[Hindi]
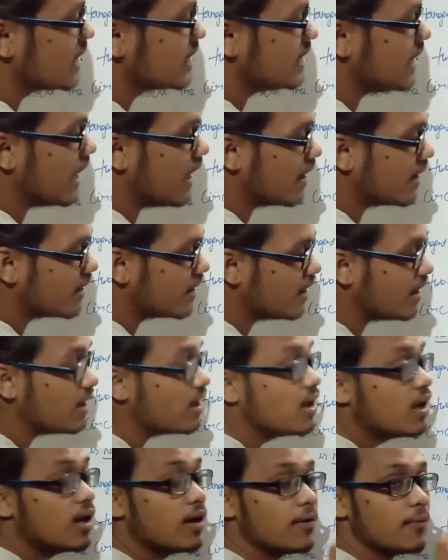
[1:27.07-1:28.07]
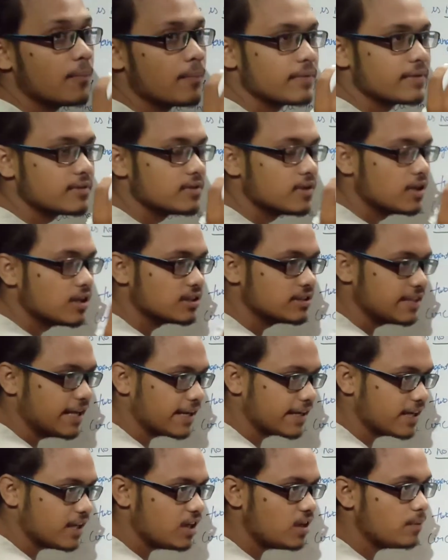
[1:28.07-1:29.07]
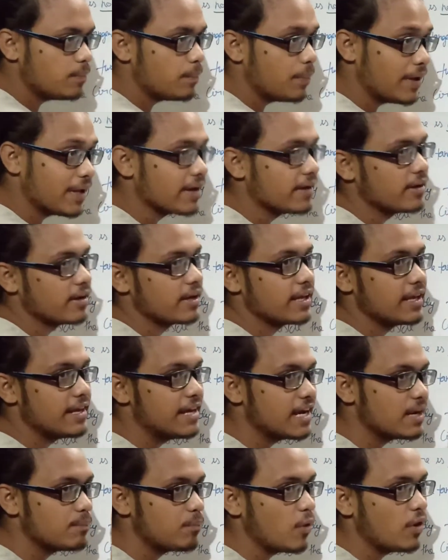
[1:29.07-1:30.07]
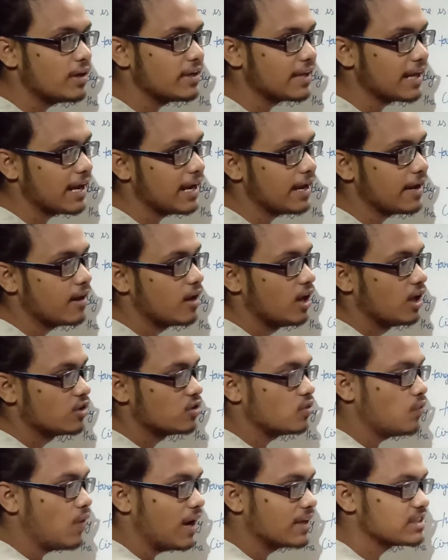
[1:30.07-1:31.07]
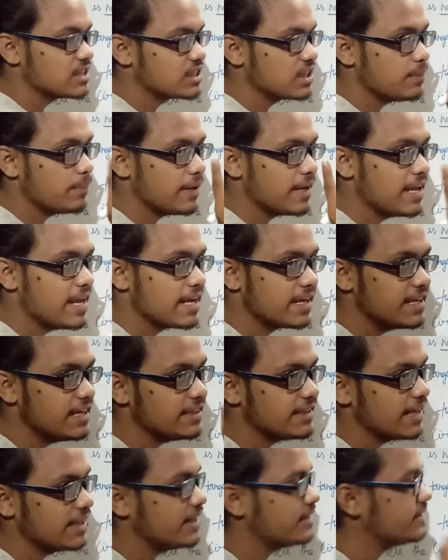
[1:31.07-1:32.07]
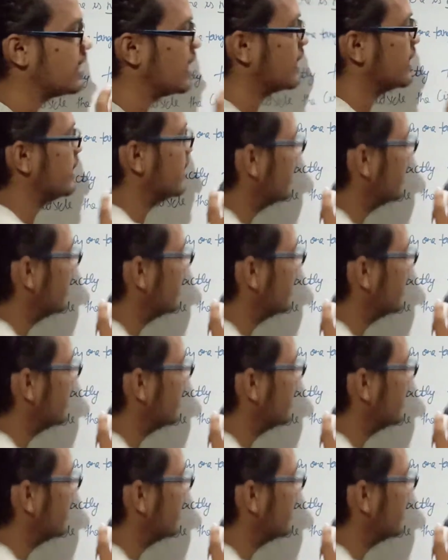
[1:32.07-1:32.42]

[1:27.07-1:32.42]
कि अगर सर्कल पर एक पॉइंट है तो वहाँ से सिर्फ एक ही टेंजेंट जाएगी